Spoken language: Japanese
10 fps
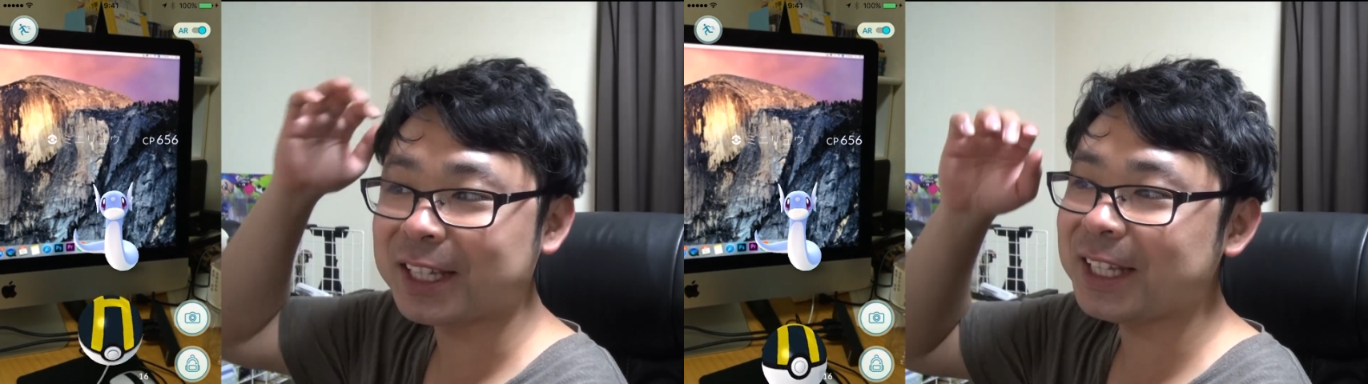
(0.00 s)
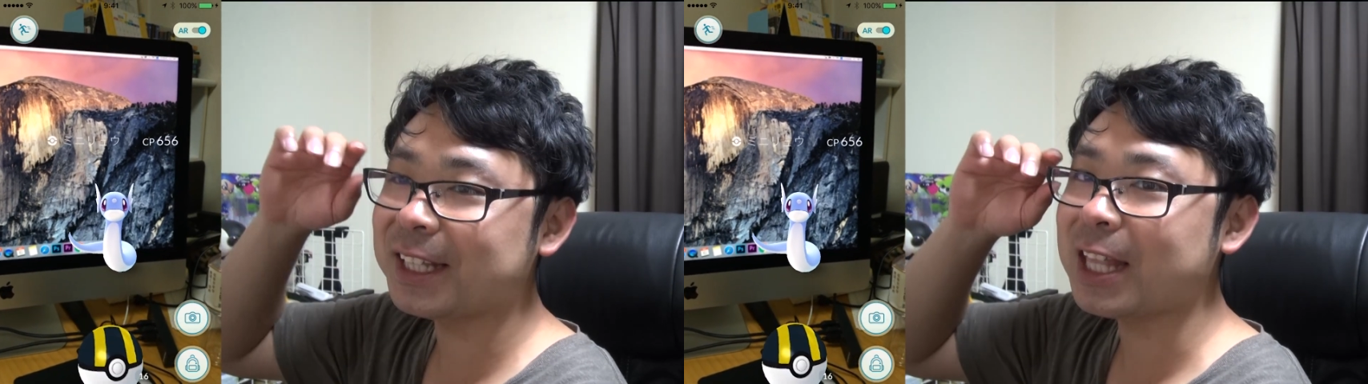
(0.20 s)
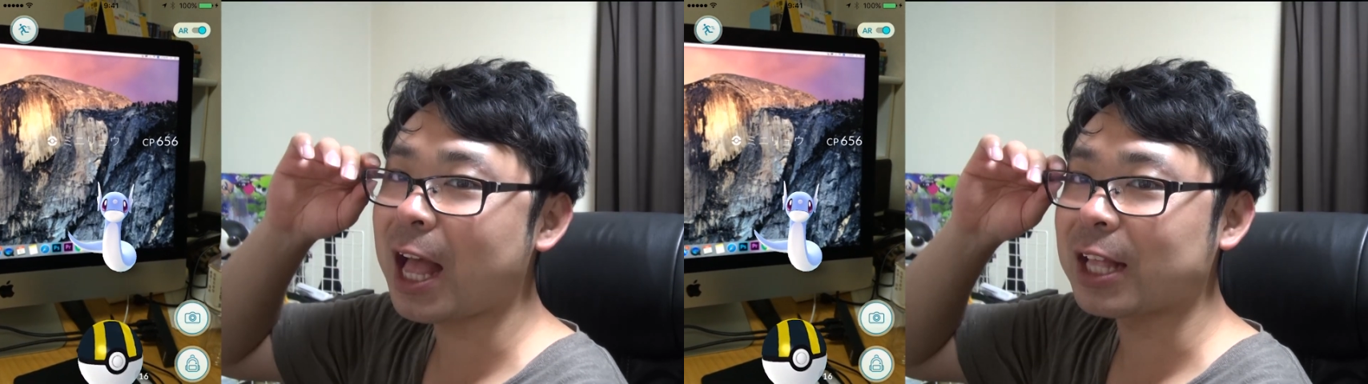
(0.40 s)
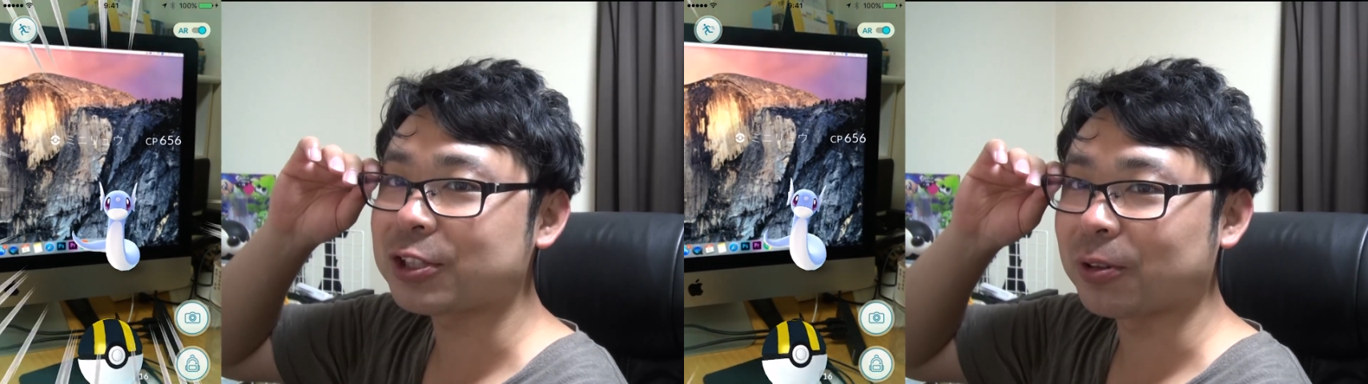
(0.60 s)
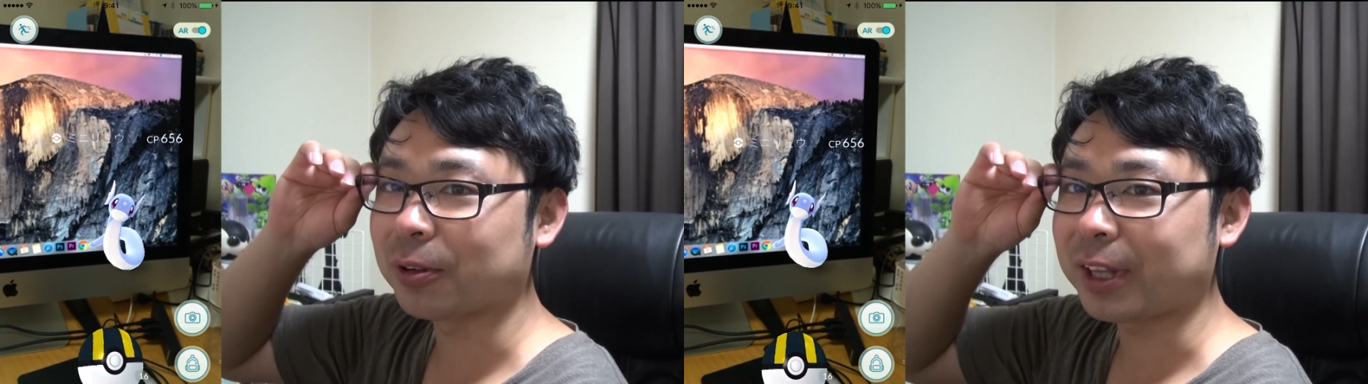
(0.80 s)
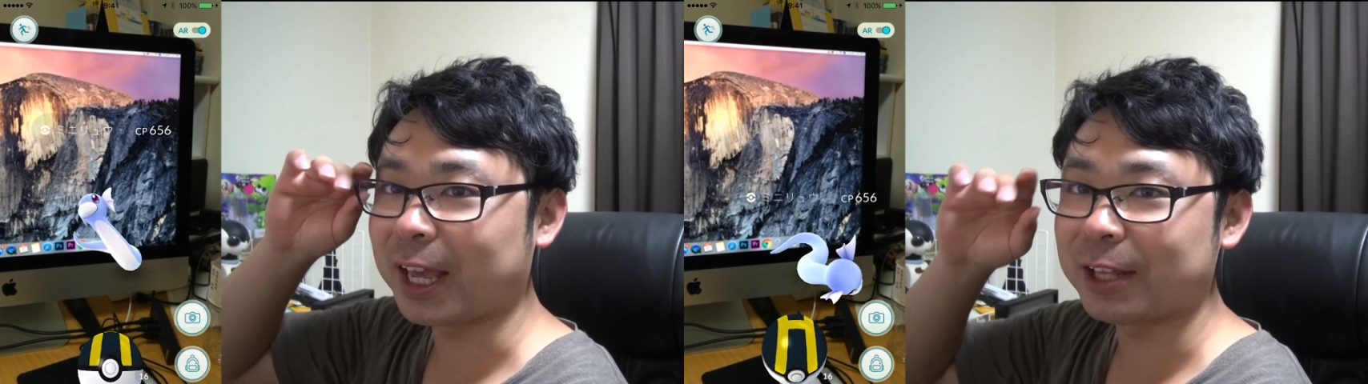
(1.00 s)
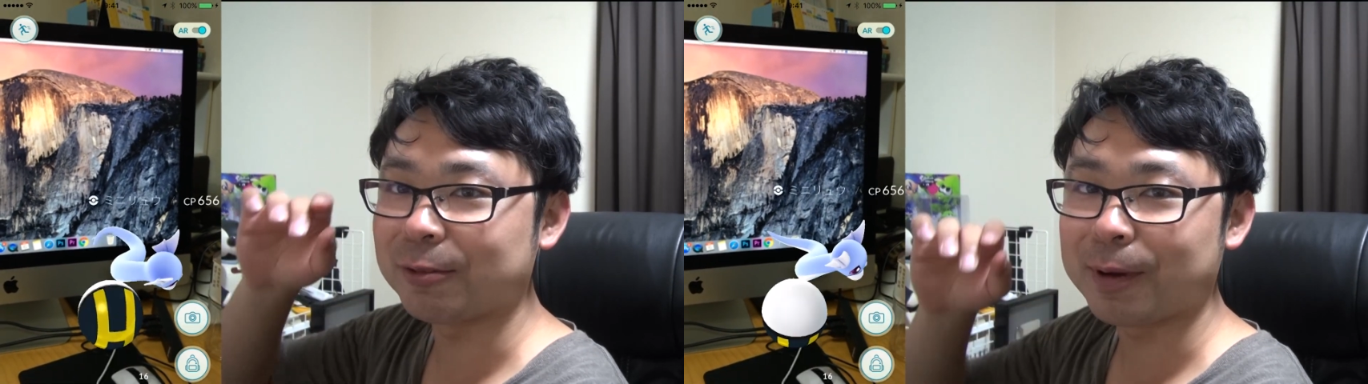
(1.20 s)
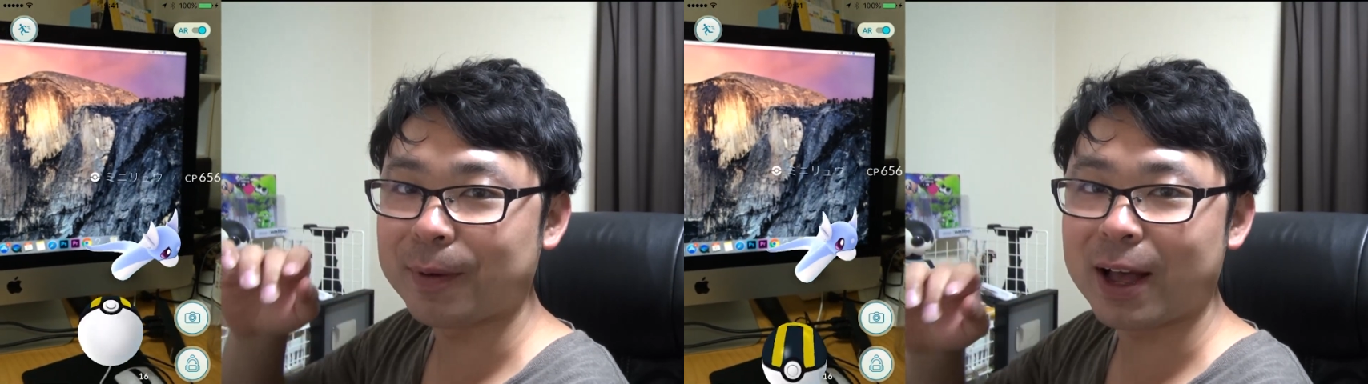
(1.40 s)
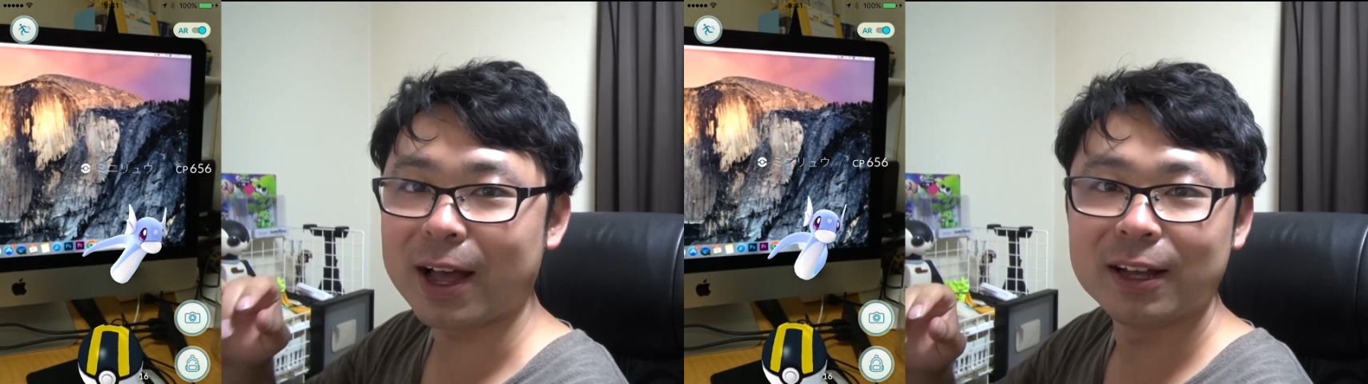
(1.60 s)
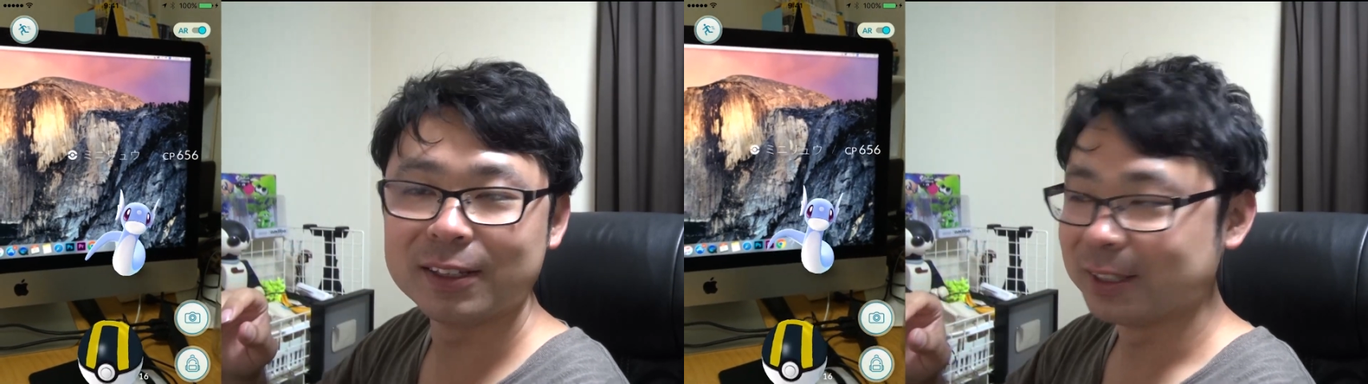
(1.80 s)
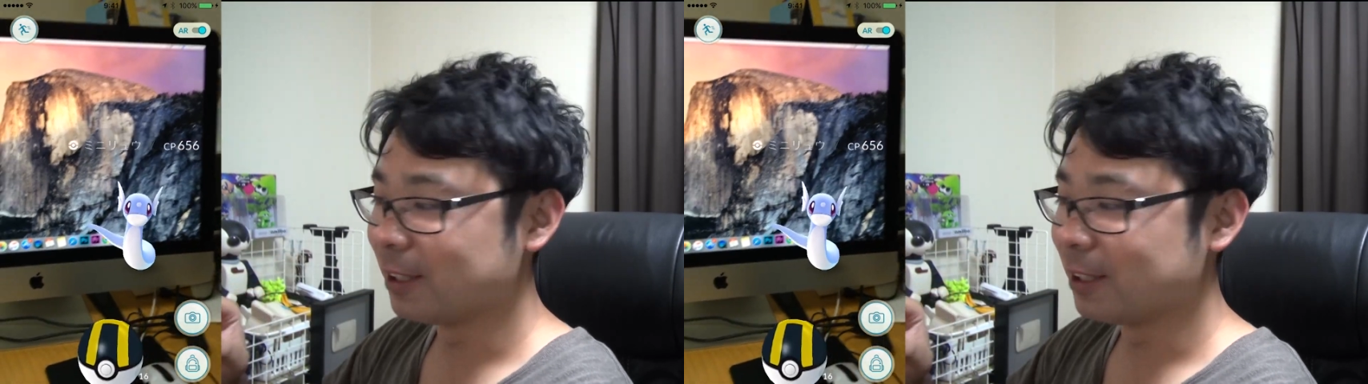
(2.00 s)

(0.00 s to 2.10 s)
切った状態のまま